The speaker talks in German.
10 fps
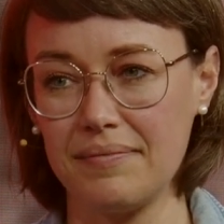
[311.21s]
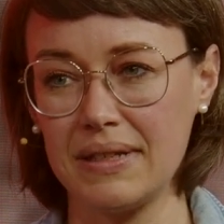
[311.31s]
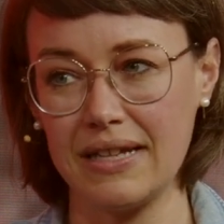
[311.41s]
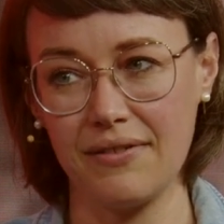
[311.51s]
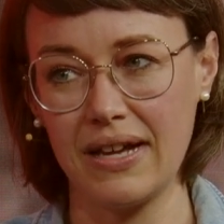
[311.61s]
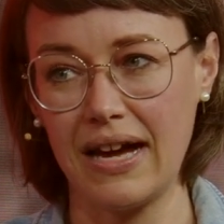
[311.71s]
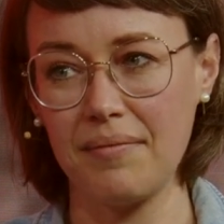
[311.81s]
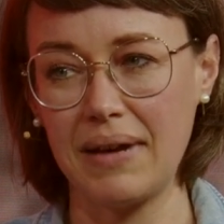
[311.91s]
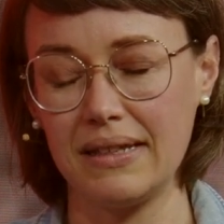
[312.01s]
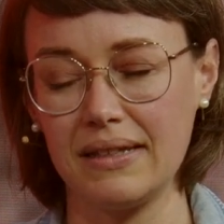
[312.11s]
mit der wir
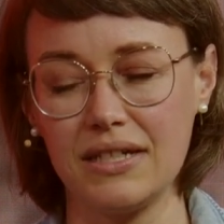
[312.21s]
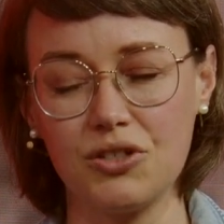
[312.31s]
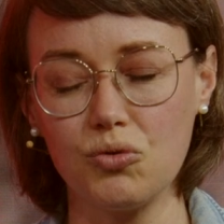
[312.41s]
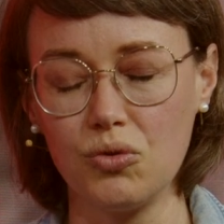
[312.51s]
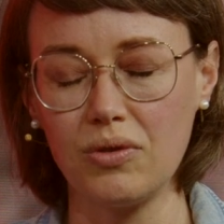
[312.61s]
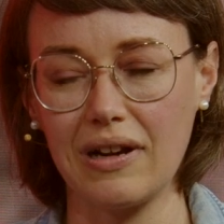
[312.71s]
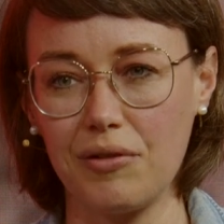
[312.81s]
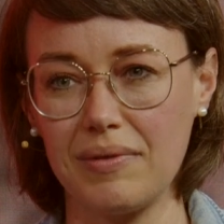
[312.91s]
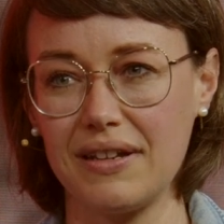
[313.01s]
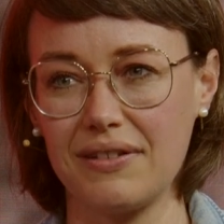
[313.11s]
arbeiten, die ist
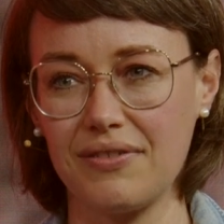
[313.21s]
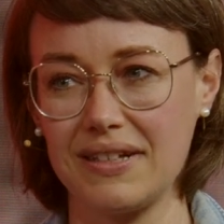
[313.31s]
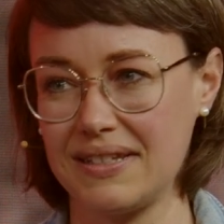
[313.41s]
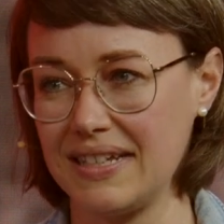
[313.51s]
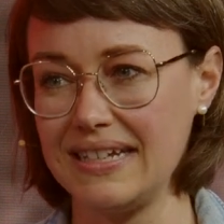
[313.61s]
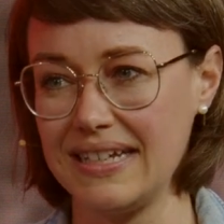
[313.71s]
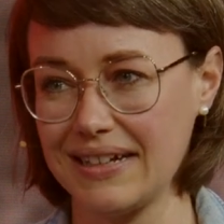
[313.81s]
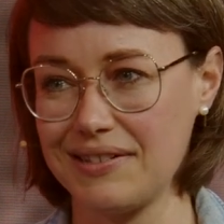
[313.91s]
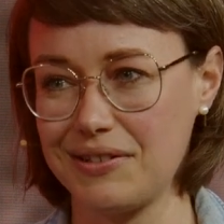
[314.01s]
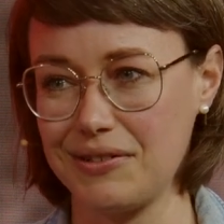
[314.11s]
unglaublich faszinierend